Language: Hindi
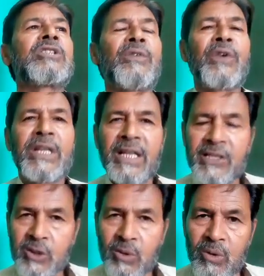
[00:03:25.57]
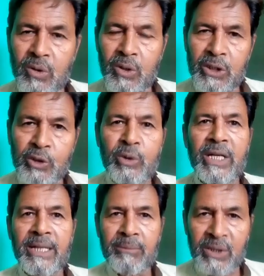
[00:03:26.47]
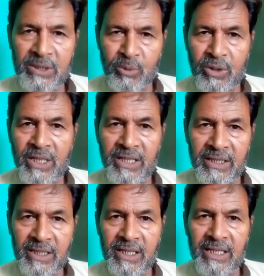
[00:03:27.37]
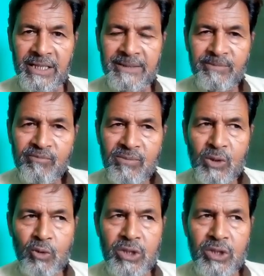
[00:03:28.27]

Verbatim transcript: सफेदा जिसको यूकेलिप्टिस बोला जाता है हाँ जी, हाँ जी।